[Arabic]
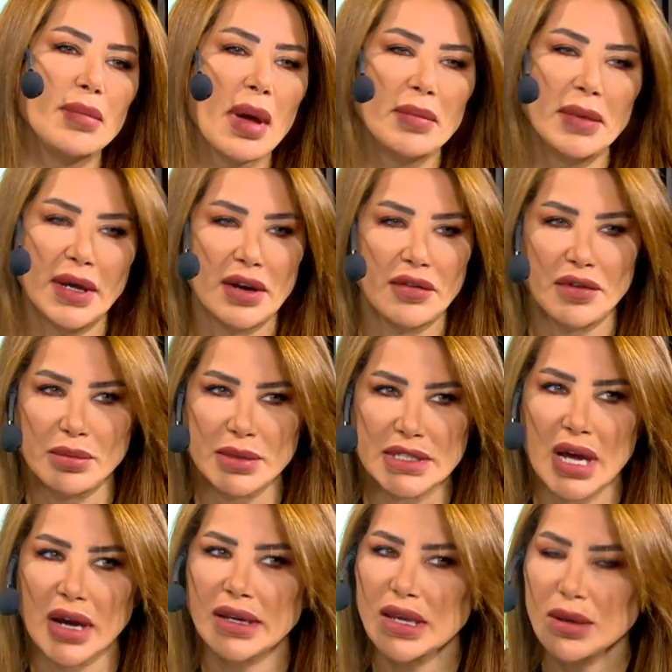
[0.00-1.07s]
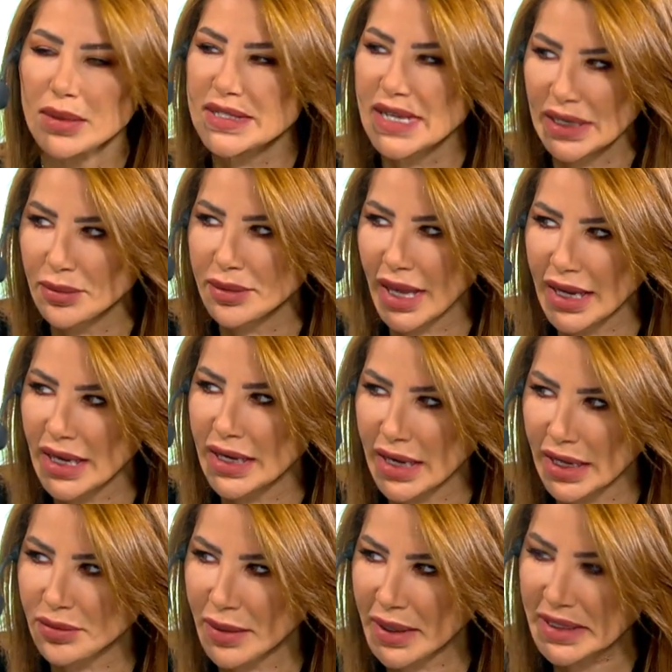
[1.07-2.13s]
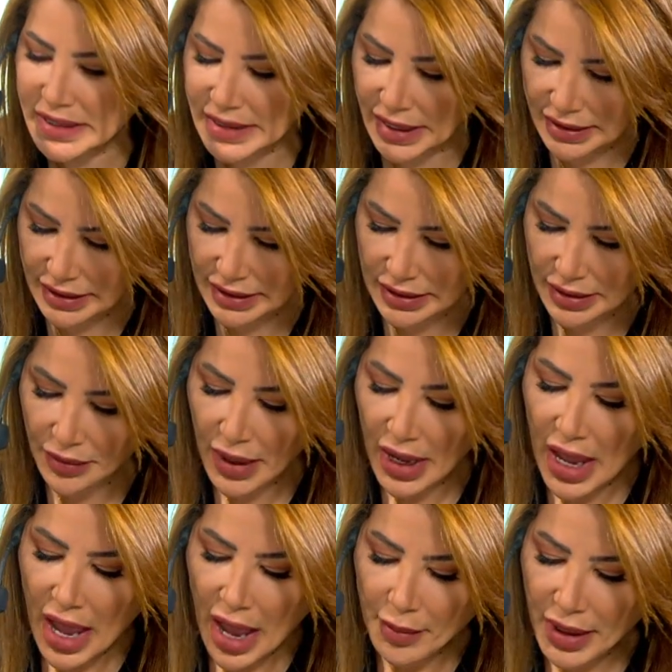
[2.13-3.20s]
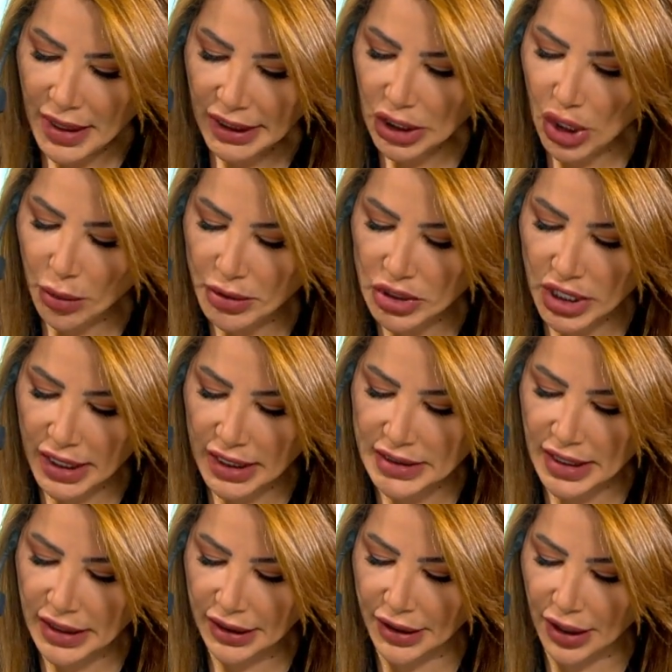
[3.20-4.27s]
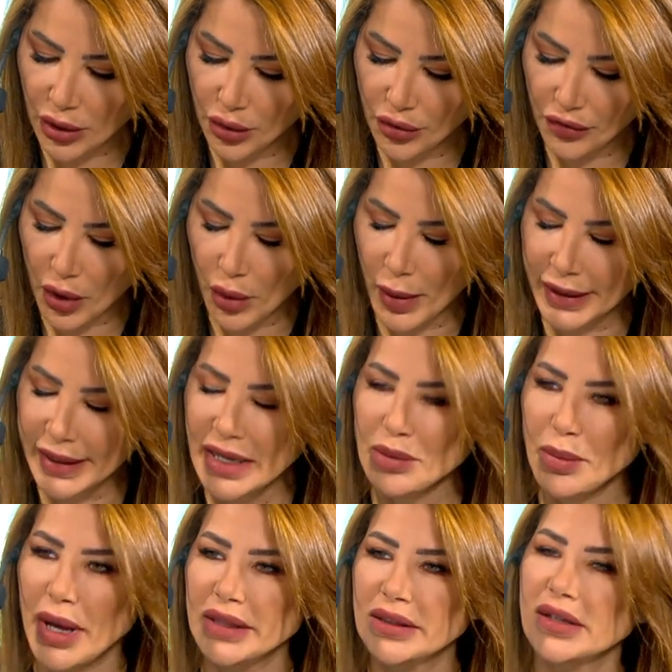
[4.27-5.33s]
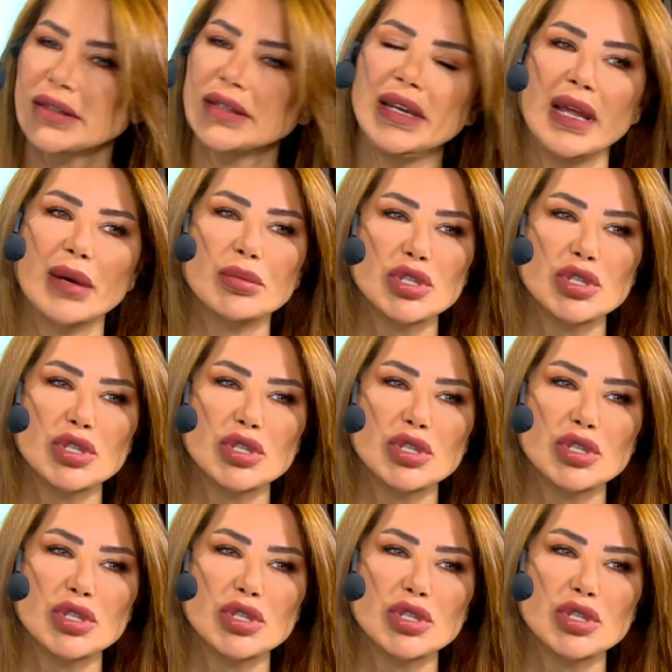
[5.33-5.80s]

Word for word: ما بنعرف المصداقيه بس يعني متخيل انها ات ميك سنس 100% بدنا نحكيهم بشكل سريع رهوفه طبعا وبعدين محضرت لك